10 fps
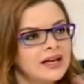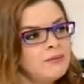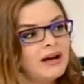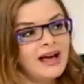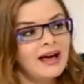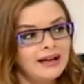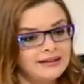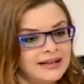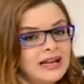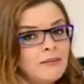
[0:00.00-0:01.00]
كل ما
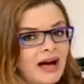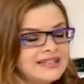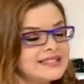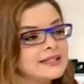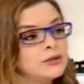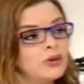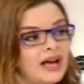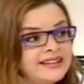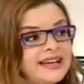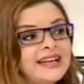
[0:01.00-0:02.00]
راحت كل ما حست انه
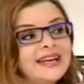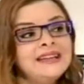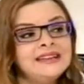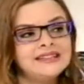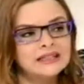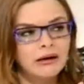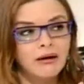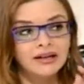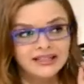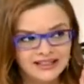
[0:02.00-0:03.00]
العداله
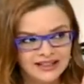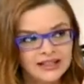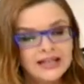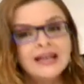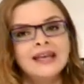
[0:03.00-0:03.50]
انتقائيه